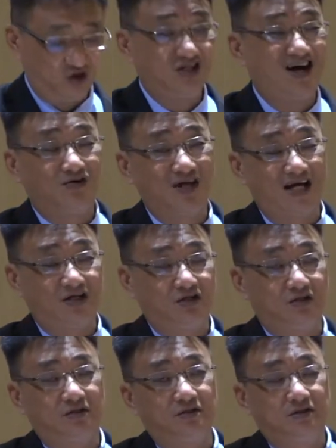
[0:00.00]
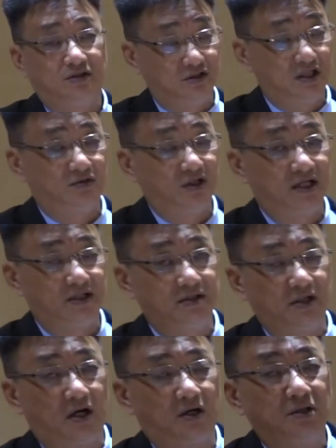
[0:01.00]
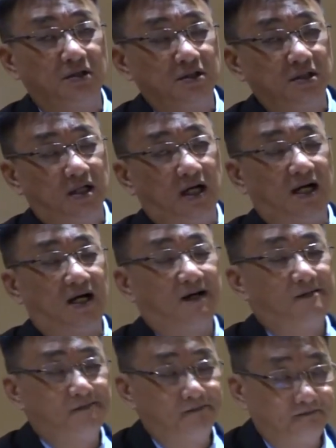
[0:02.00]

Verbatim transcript: 直到那日哈。